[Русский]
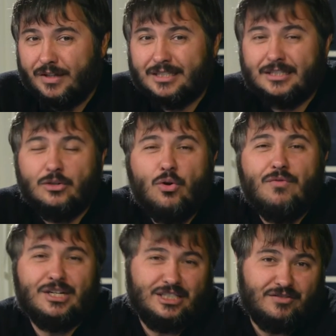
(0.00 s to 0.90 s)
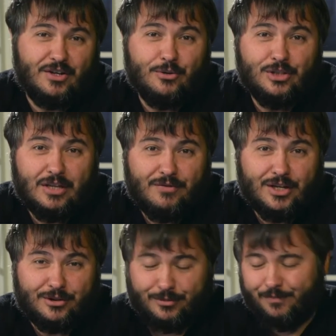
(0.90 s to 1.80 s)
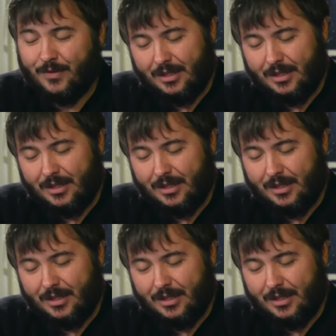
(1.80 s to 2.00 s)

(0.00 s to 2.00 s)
Слово, растворенное верою.